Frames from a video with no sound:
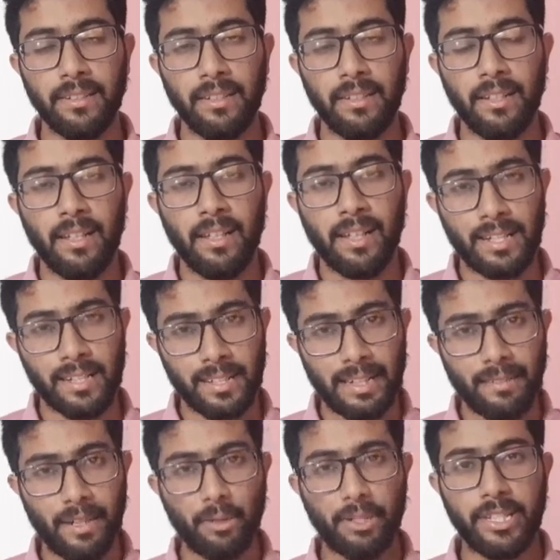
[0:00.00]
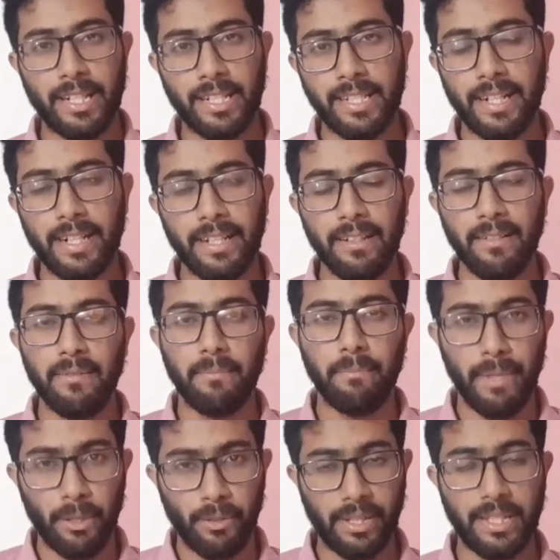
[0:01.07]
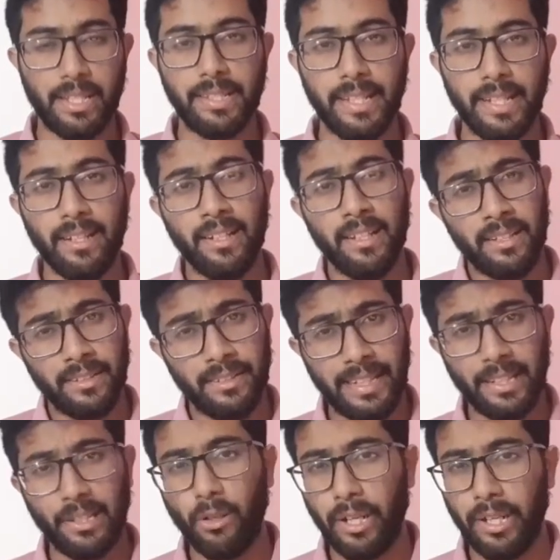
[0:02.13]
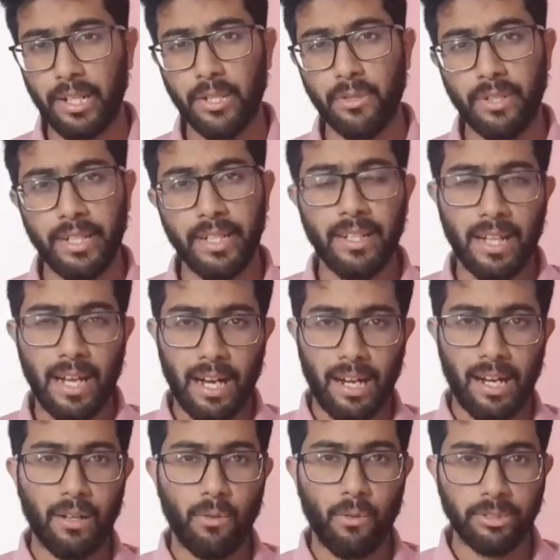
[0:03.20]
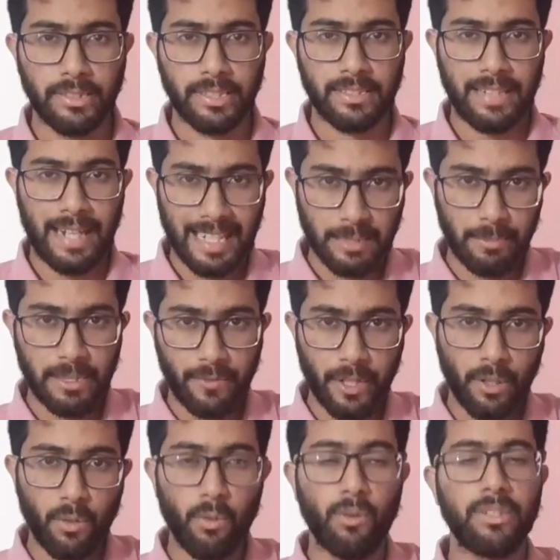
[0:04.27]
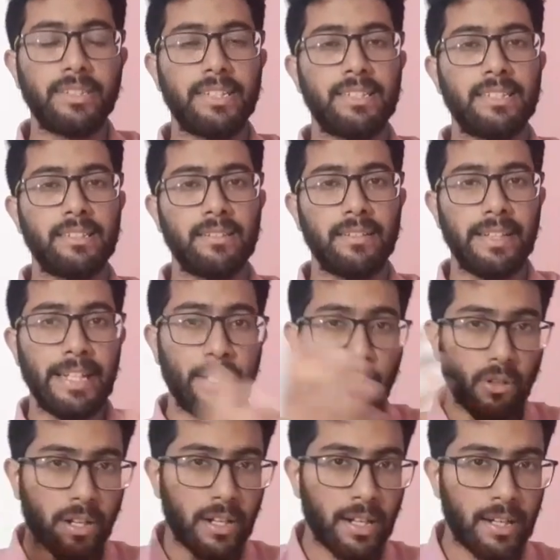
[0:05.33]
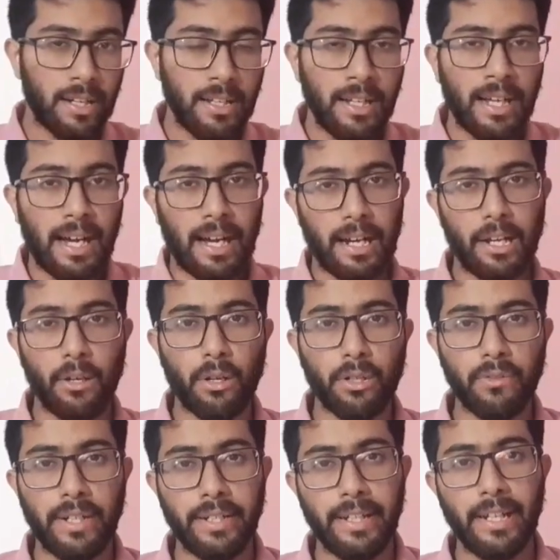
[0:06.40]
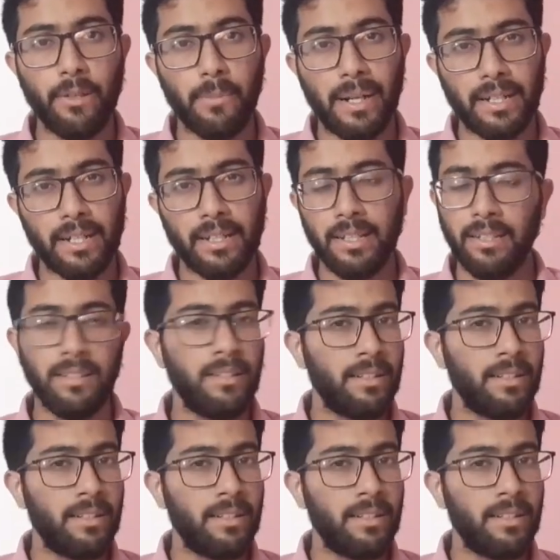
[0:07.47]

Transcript: సో ఖచ్చితంగా ఇవన్నీ కూడా చెక్ చేయండి మీకు నచ్చితే దీంట్లో ఇంట్రెస్ట్ ఉంటే ఆ కోర్సెస్ ఆ స్పెసిఫిక్ కోర్సెస్ ఈ యొక్క అన్లాక్ ట్వంటీలో భాగంగా